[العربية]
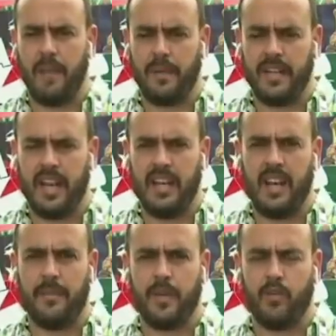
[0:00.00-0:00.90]
من
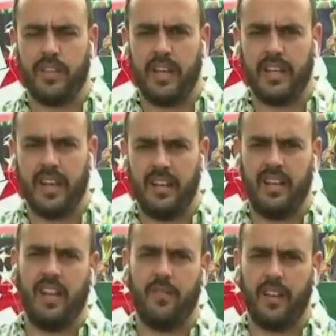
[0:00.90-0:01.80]
اللاعبين وذلك
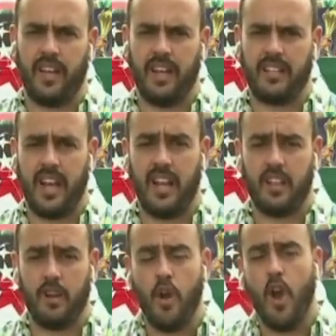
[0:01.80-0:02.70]
للحفاظ على
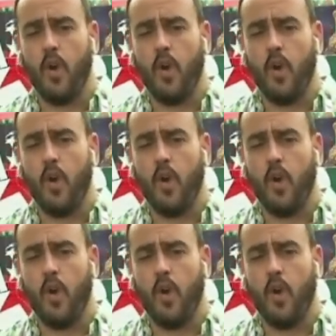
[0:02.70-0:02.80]
صحتهم